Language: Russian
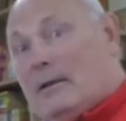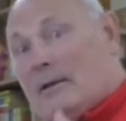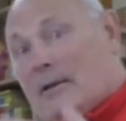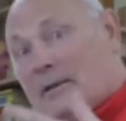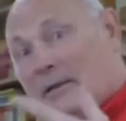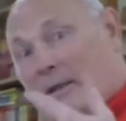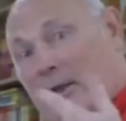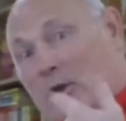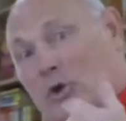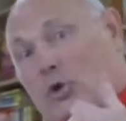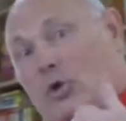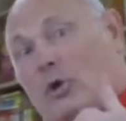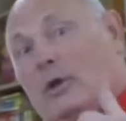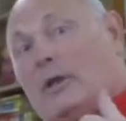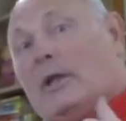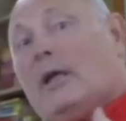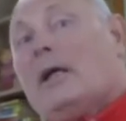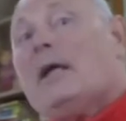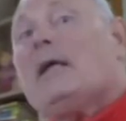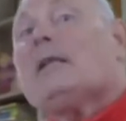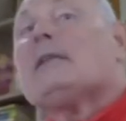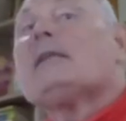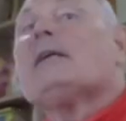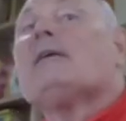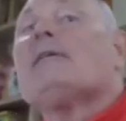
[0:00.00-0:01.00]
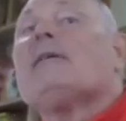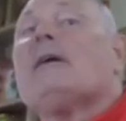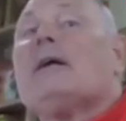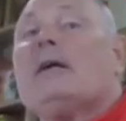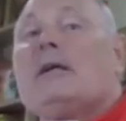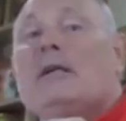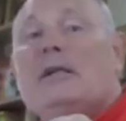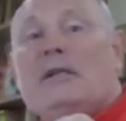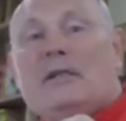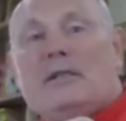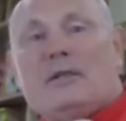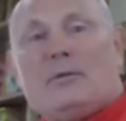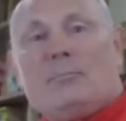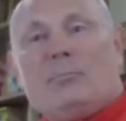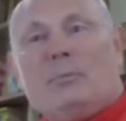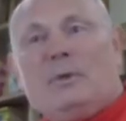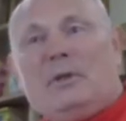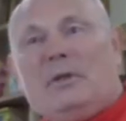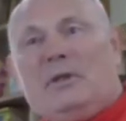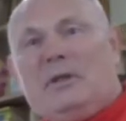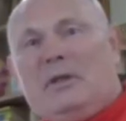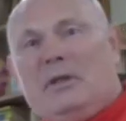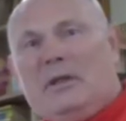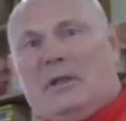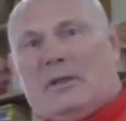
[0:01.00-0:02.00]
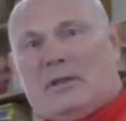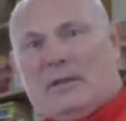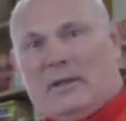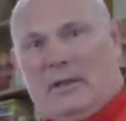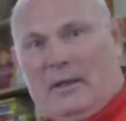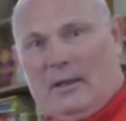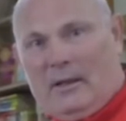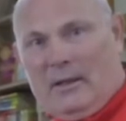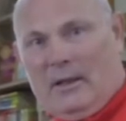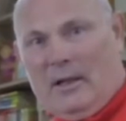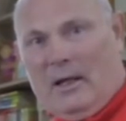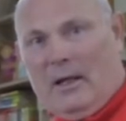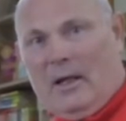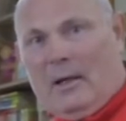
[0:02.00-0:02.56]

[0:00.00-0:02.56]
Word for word: за счет этого измениться.